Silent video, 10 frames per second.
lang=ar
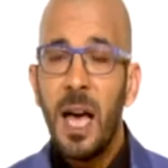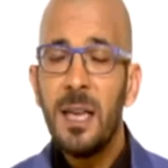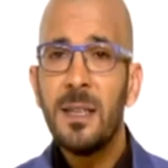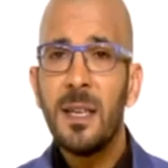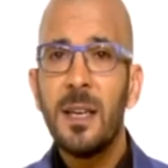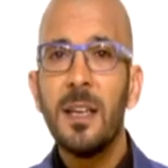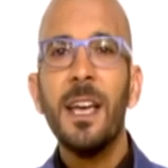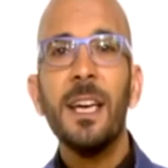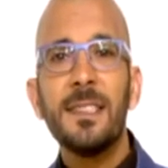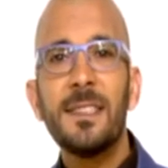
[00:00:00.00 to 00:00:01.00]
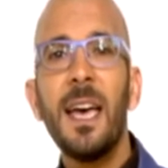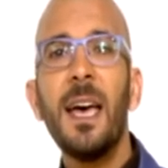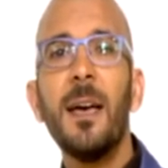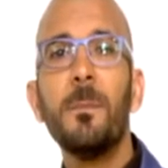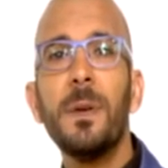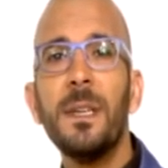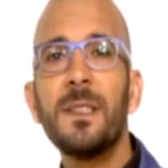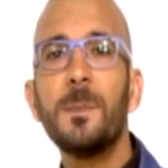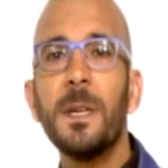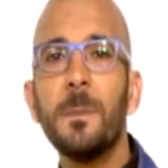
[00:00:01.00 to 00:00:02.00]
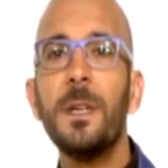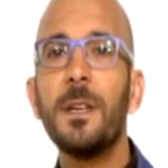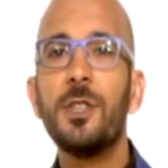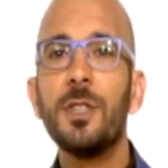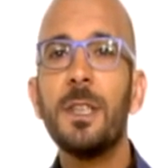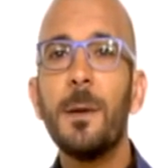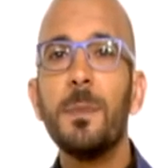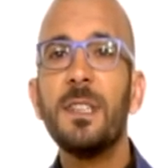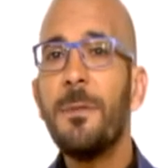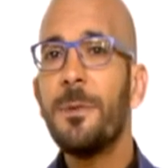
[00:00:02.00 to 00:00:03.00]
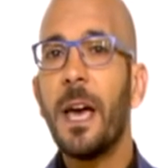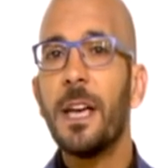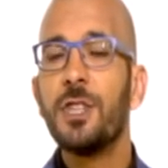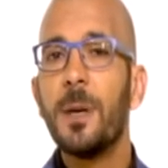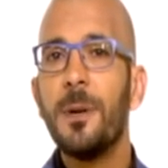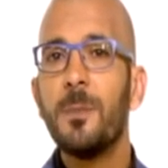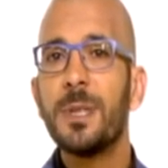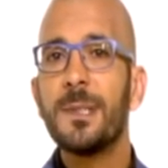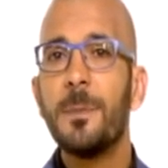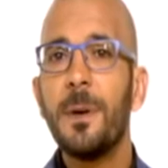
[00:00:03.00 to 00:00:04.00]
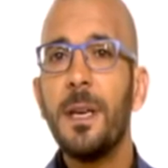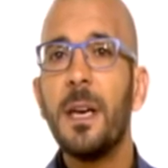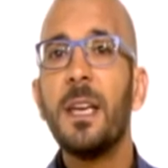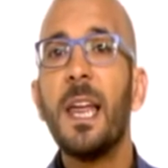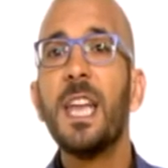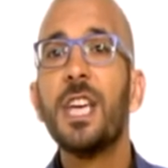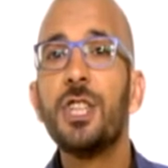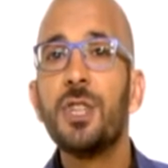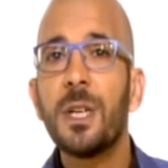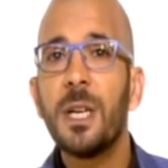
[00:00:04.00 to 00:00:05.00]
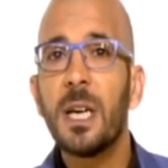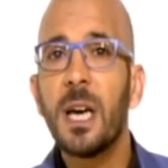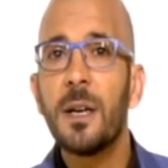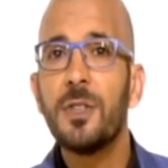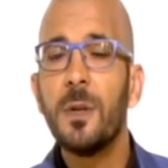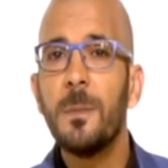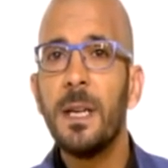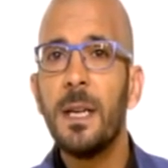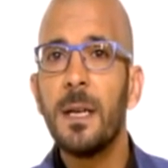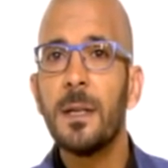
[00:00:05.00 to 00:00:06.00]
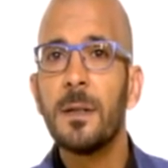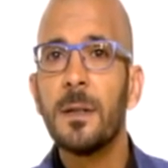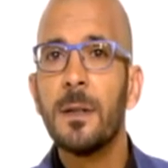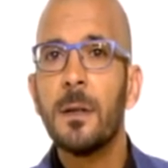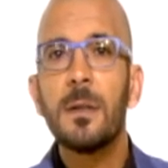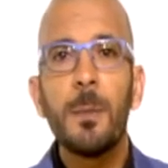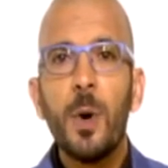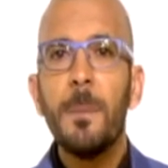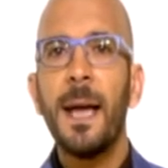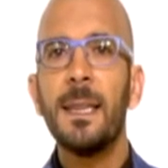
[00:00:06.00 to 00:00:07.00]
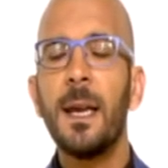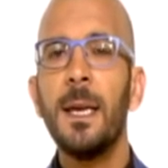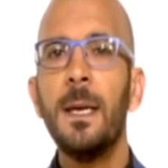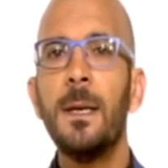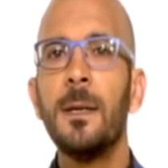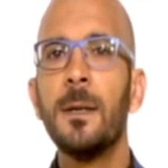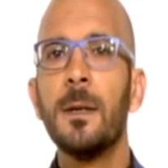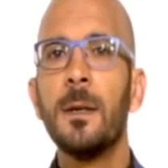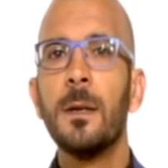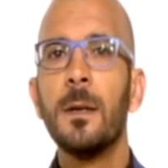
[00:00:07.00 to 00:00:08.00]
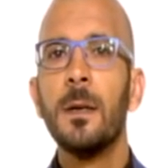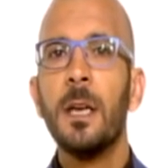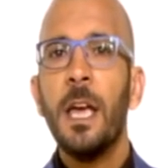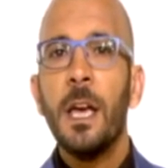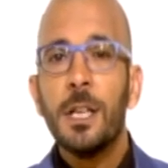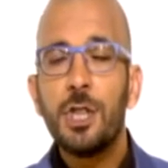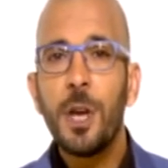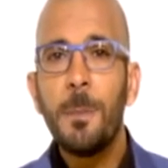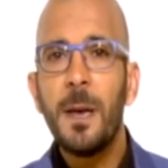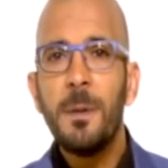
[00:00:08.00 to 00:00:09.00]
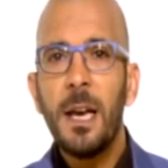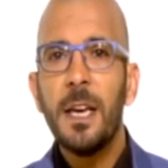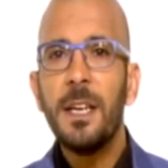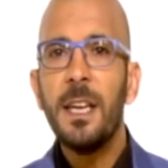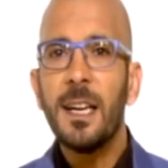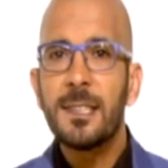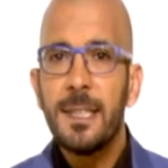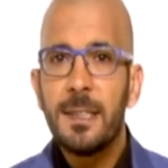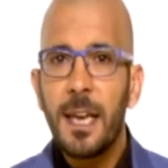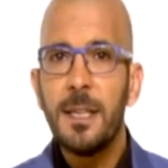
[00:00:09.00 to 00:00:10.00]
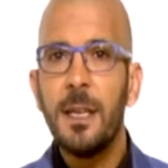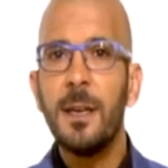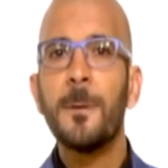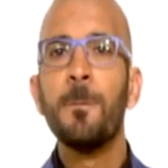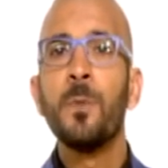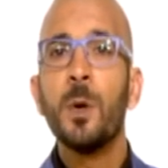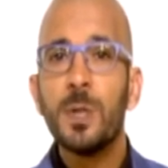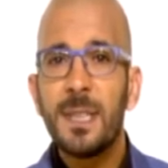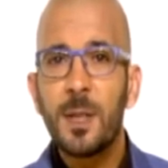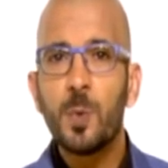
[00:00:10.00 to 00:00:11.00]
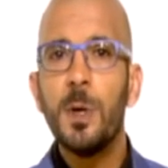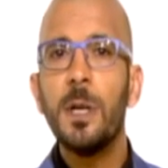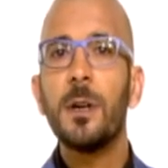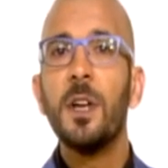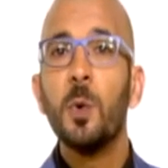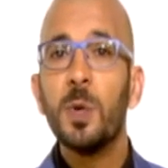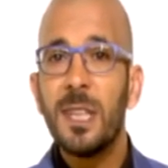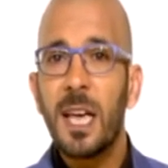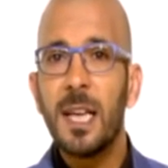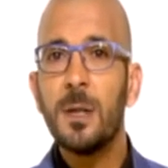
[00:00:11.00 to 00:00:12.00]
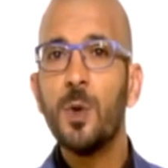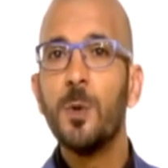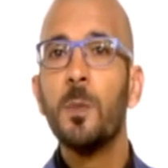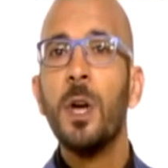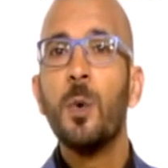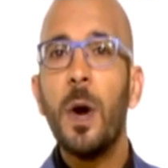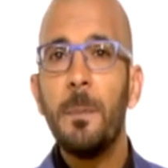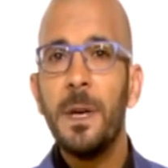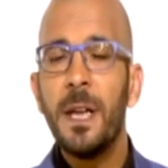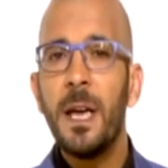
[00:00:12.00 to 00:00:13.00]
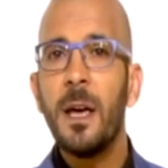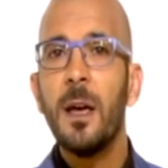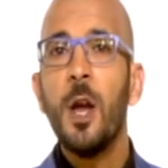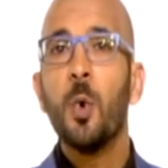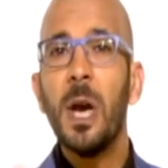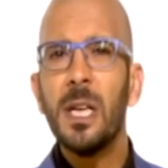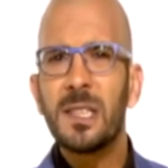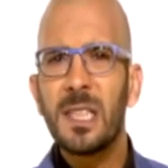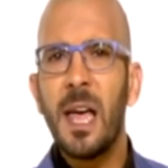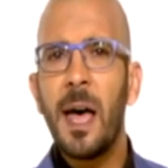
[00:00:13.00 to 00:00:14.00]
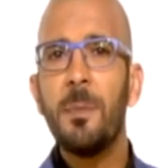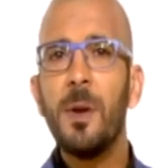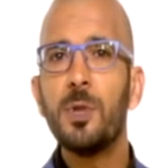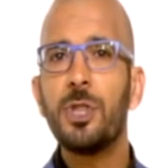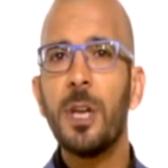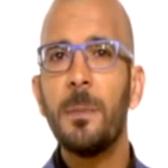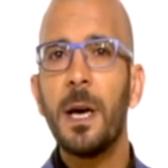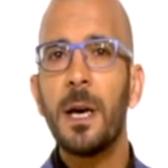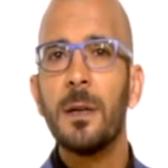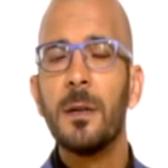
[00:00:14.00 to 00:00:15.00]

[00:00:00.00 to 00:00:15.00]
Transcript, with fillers: أيضا ساهم بنسبة كبيرة جدا بدفع الشباب والصبايا إلى الهجرة خارج البلاد طب وين بعدنا رايحين؟ الشباب يلي هن أصل التغيير والتطوير والتقدم والبناء والاصلاح بالمجتمع